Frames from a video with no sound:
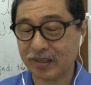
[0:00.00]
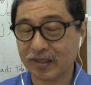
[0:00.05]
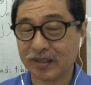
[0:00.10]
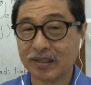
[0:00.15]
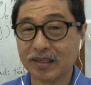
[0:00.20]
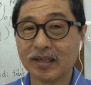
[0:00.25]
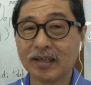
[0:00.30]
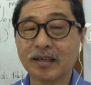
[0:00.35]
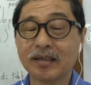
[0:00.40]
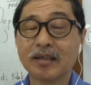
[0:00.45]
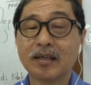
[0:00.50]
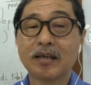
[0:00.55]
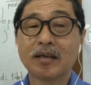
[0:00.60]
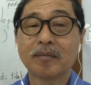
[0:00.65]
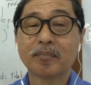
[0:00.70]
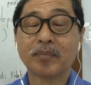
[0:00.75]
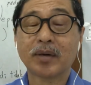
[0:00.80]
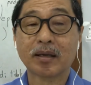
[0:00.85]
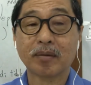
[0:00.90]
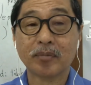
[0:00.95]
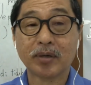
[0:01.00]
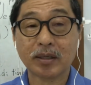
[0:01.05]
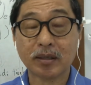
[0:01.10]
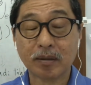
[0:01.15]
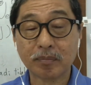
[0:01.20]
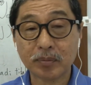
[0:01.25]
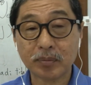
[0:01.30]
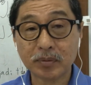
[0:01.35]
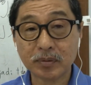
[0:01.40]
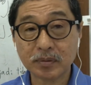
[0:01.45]
kita
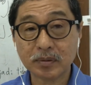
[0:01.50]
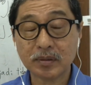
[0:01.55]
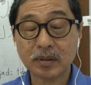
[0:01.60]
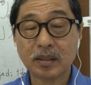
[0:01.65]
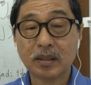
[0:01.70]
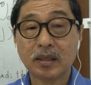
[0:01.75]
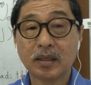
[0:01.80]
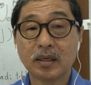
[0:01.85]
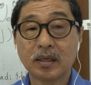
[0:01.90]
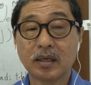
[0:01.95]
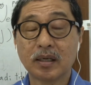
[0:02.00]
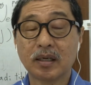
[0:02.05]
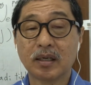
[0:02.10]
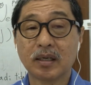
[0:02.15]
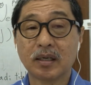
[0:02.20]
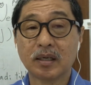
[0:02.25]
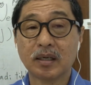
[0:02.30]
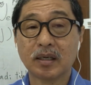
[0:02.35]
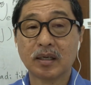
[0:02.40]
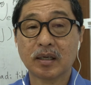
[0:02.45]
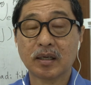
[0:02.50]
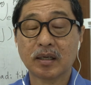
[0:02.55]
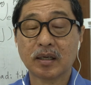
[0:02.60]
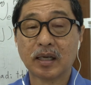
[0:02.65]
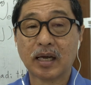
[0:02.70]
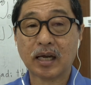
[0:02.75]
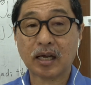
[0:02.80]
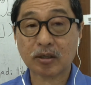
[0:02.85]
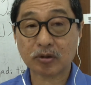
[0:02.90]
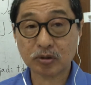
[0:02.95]
bagaimanapun uh,
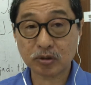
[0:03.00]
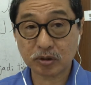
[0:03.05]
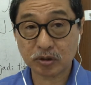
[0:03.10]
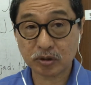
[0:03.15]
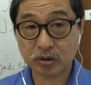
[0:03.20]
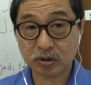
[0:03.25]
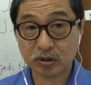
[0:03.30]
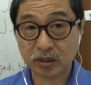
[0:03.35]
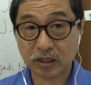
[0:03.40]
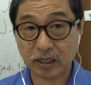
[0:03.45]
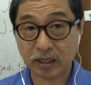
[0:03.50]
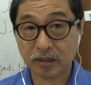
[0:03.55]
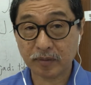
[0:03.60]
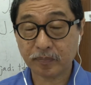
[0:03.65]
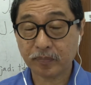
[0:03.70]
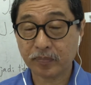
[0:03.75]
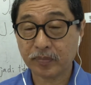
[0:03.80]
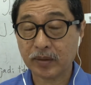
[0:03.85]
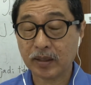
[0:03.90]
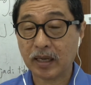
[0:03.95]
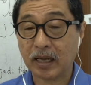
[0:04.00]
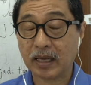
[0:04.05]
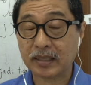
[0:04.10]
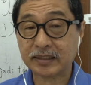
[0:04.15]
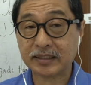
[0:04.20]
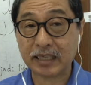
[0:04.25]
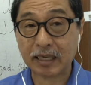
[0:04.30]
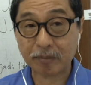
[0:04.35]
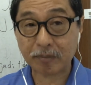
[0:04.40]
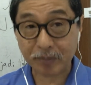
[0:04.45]
harus ya
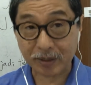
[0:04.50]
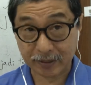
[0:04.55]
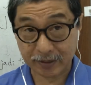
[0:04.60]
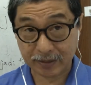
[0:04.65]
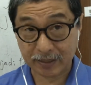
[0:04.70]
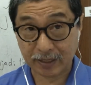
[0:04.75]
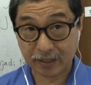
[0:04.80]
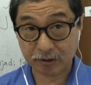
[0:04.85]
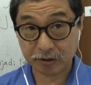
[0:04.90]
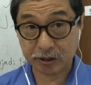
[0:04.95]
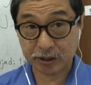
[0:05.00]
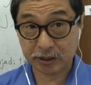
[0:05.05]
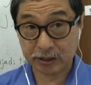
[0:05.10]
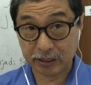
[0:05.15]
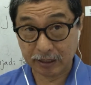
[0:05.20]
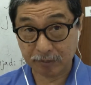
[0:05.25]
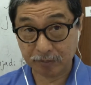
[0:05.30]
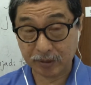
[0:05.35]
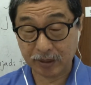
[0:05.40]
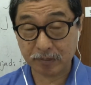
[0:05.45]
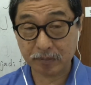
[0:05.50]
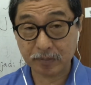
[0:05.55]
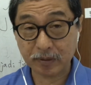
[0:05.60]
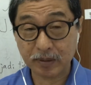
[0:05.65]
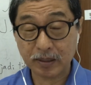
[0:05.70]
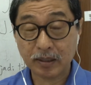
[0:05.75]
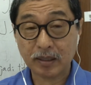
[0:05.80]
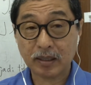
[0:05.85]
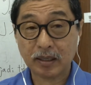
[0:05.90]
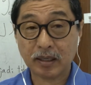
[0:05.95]
jamin harus jamin
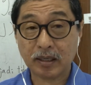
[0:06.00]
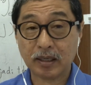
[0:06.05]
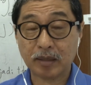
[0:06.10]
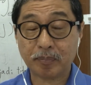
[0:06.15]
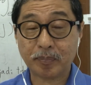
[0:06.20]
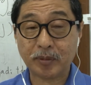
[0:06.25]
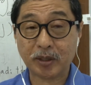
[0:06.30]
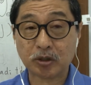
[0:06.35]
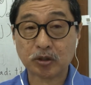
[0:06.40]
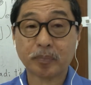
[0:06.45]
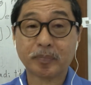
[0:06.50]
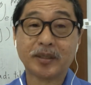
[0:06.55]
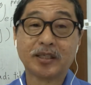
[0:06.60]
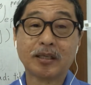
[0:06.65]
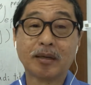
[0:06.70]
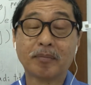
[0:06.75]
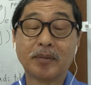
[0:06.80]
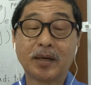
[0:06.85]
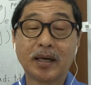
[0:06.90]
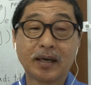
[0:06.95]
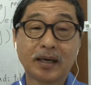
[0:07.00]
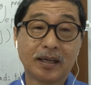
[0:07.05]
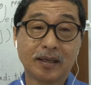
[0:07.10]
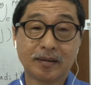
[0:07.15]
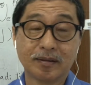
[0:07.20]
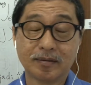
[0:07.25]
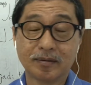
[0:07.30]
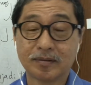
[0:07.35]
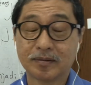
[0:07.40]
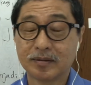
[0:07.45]
uh, besok bisa
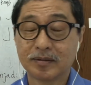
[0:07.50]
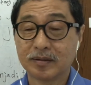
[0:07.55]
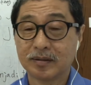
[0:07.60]
makan